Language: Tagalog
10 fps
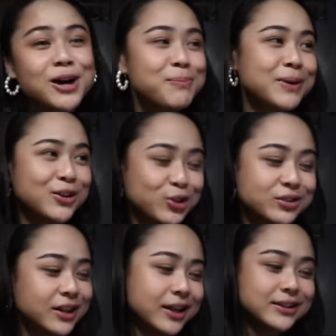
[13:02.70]
mga
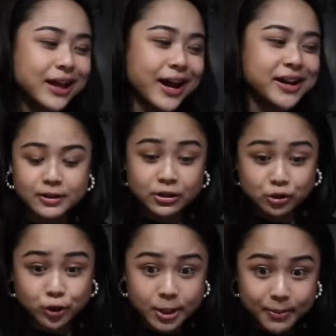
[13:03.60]
panahon din na
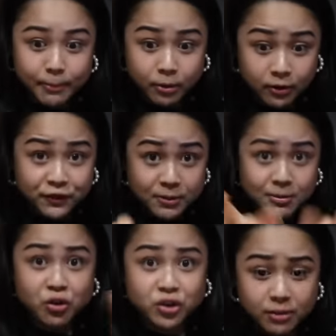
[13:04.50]
ganito, di ba? Mag-film
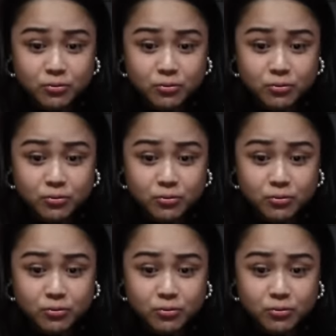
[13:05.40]
ako ng